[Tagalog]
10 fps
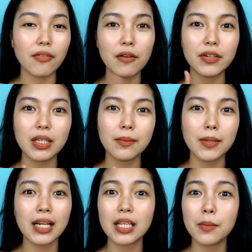ever na
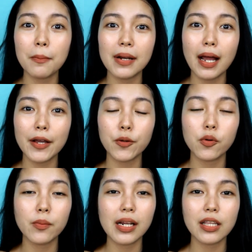mga nagbabala kayo
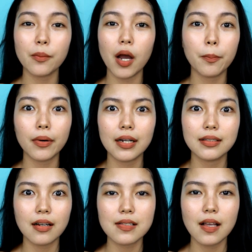bumili ng mga
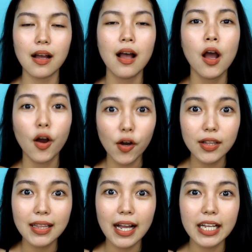products sa
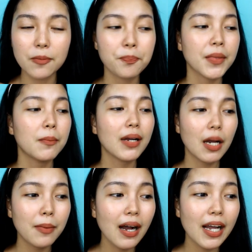online,
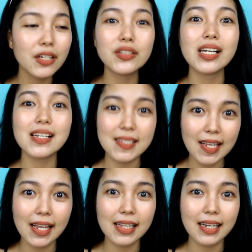mag-abang kayo ng
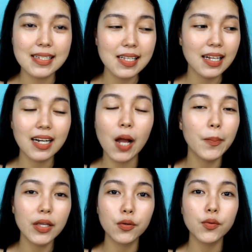sale kasi
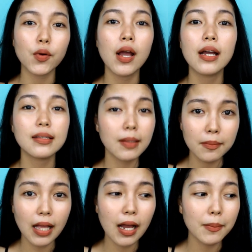grabe yung
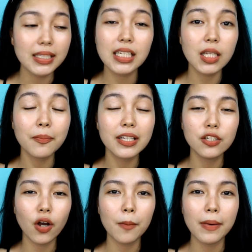uh, matitipid
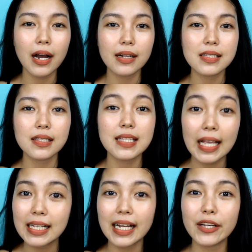nyo kapag
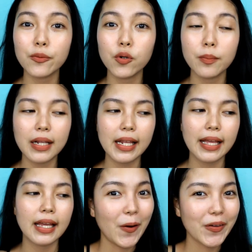sale kayo
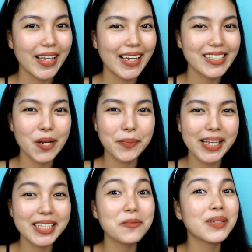bumili. Okay guys,
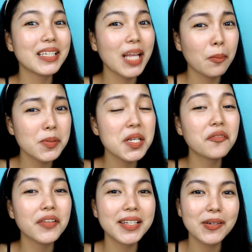syempre hindi matatapos
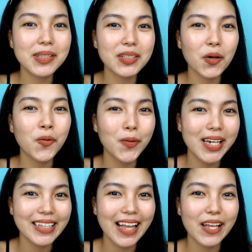ang video na to kung
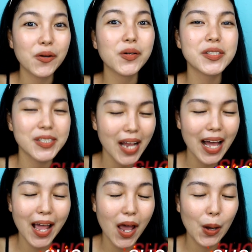wala tayong
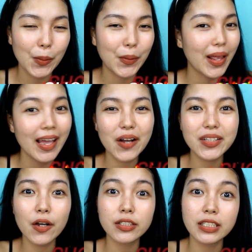shoutout.
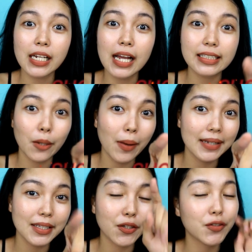Shoutout sa lahat ng
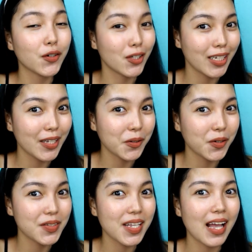mga nanonood
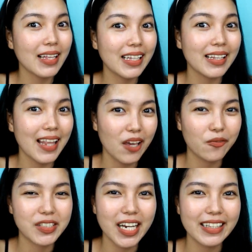ngayon sa ating
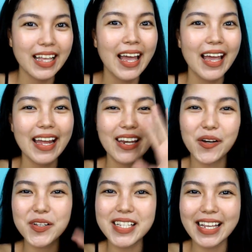live chat.
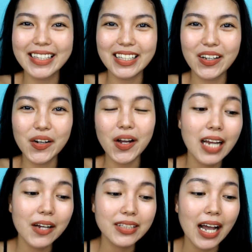Hello sa inyo!
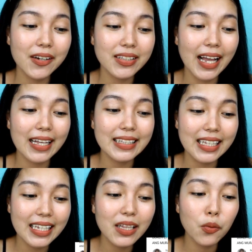Shoutout kay
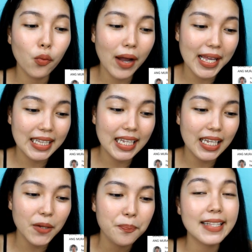Neil
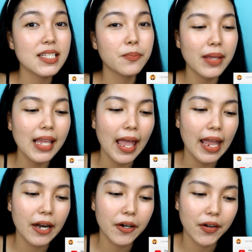Whitey, it's me
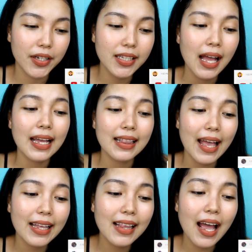Aaron, kay
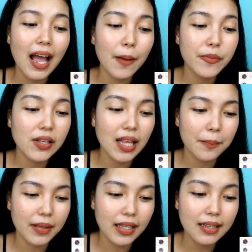Laila
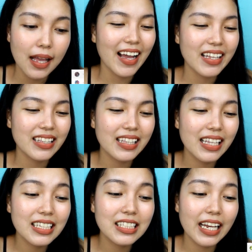Abdulamid, kay
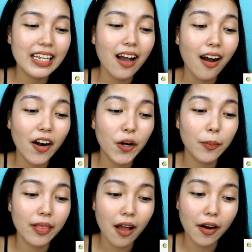DJ
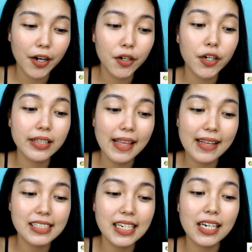R Vlogger or
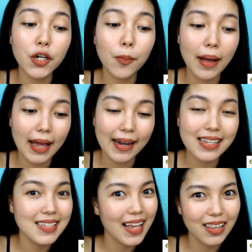Deji
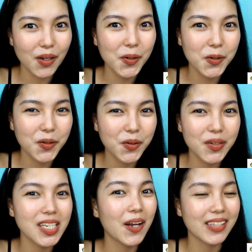Romares,
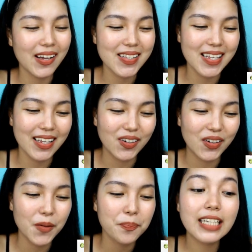hello! Shoutout
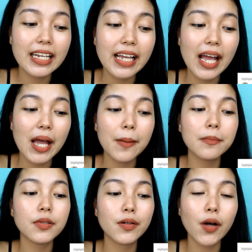sa'yo!
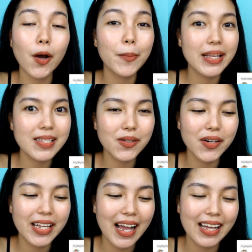JM Kobe
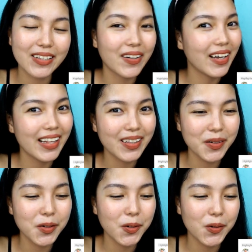Soriano,
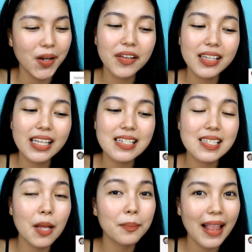hello!
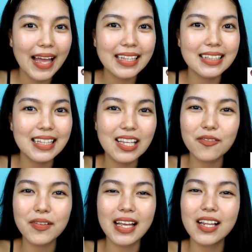Felix the Blind
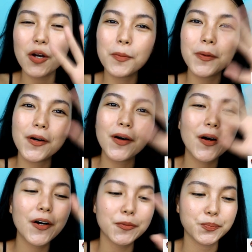TV, hello
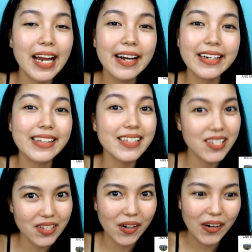po! Cheryl
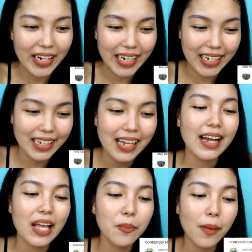Story,
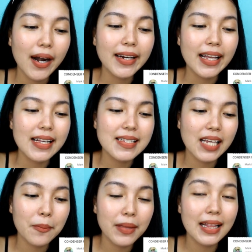kay Mark S.
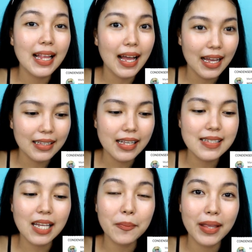Escamilan,
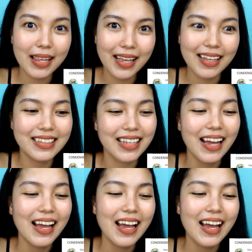Escamillan,